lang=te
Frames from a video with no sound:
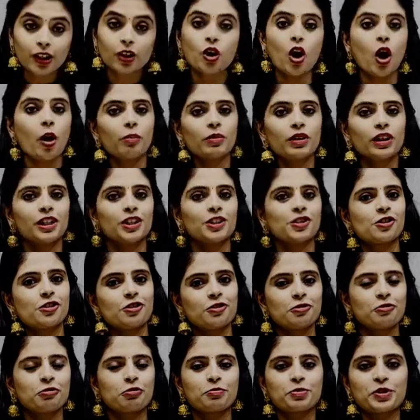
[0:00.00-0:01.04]
కలర్
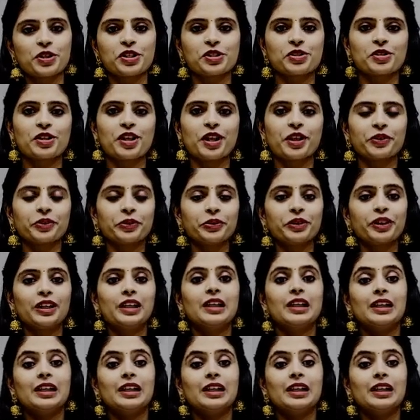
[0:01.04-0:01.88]
లో చూపిస్తున్నాను